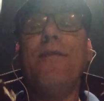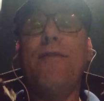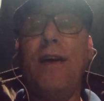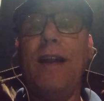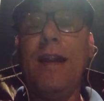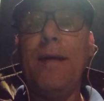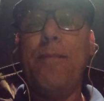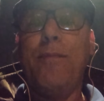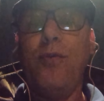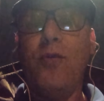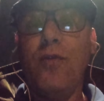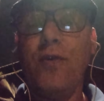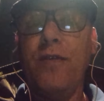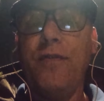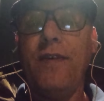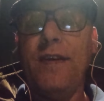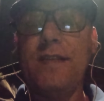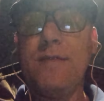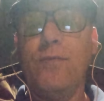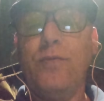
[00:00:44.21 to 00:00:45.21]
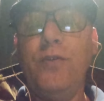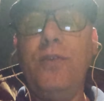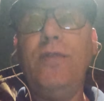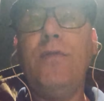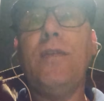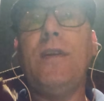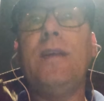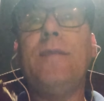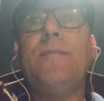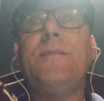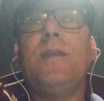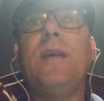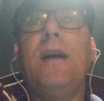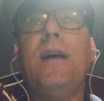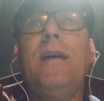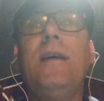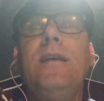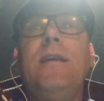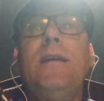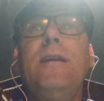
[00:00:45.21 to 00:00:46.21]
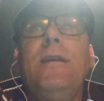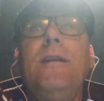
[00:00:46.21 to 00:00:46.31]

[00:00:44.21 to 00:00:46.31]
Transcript: fala pouco e faz muito, né? Tá?